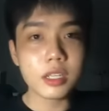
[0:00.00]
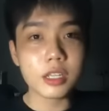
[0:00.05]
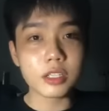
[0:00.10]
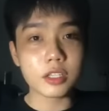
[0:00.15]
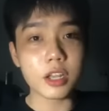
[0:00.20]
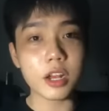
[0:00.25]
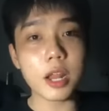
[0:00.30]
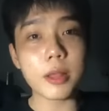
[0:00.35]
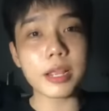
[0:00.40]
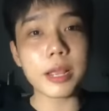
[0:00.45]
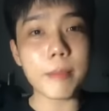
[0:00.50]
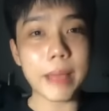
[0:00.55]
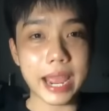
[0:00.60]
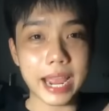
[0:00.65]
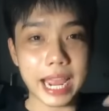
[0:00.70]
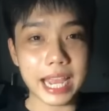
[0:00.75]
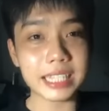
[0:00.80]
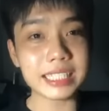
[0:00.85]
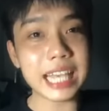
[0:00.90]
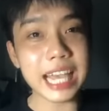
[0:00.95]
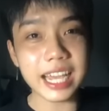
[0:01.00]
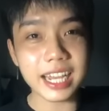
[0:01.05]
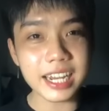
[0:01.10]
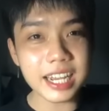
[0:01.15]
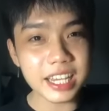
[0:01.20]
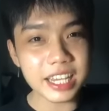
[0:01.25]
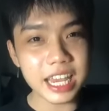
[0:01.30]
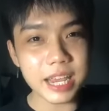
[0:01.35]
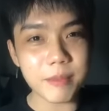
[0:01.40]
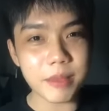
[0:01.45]
cho nên các bạn hãy share cái
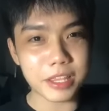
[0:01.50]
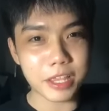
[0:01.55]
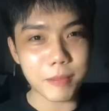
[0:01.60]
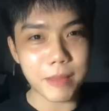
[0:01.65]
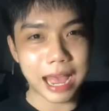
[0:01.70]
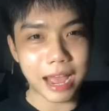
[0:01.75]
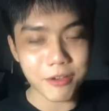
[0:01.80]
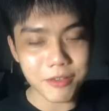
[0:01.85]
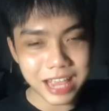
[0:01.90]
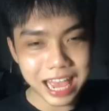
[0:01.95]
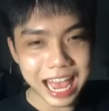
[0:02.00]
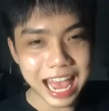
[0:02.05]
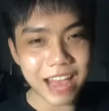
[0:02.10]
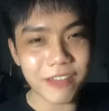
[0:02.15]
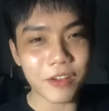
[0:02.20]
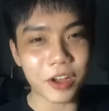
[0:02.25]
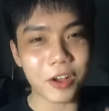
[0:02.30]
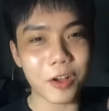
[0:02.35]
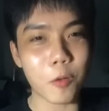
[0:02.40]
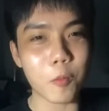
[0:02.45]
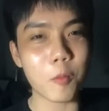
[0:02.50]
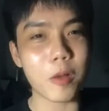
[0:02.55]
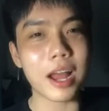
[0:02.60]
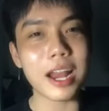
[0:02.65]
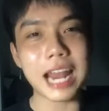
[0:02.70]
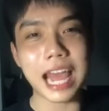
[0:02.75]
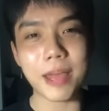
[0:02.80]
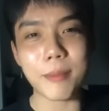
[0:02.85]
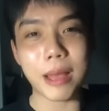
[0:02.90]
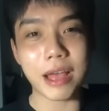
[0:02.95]
ly chim này cho bảo nha và cùng ở
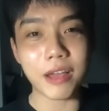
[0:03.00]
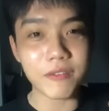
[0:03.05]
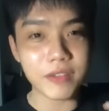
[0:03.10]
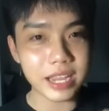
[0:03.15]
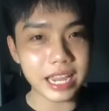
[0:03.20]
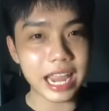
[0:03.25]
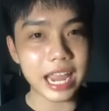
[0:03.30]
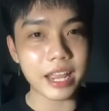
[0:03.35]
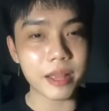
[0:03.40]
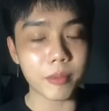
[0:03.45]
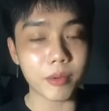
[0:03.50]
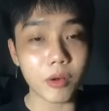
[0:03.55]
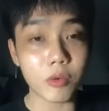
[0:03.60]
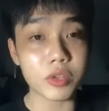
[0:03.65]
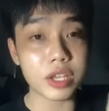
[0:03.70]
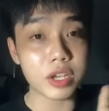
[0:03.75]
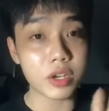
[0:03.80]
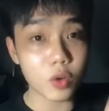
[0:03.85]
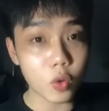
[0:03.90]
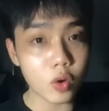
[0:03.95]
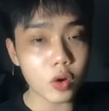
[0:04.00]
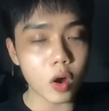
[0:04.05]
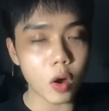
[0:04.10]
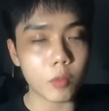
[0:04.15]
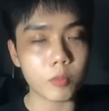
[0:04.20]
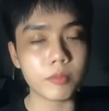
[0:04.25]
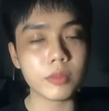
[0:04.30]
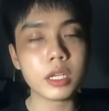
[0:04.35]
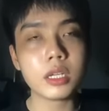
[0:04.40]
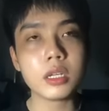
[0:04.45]
lại bảo với nghe một câu chuyện cuối
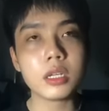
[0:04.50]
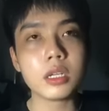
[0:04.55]
cùng